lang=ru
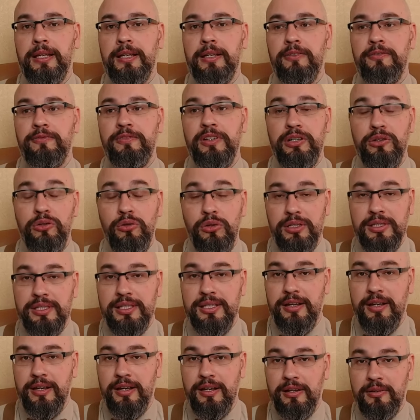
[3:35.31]

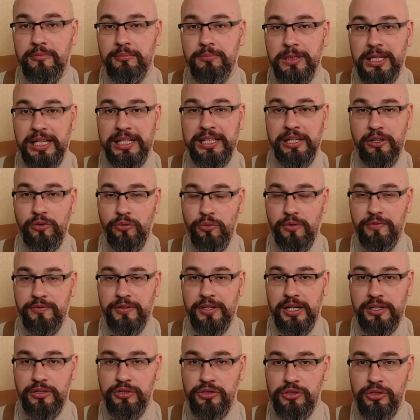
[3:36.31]
вернется
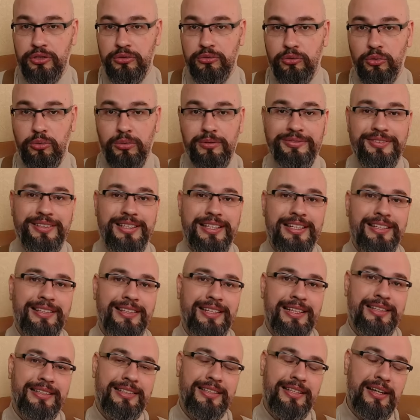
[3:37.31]
блокировка счетов и
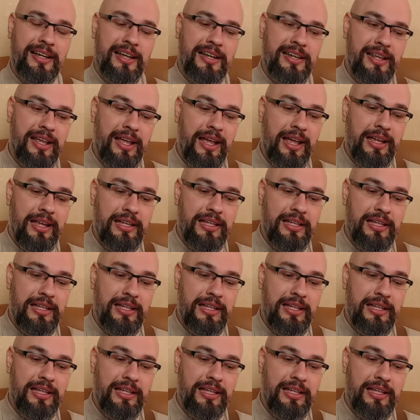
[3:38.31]
так далее.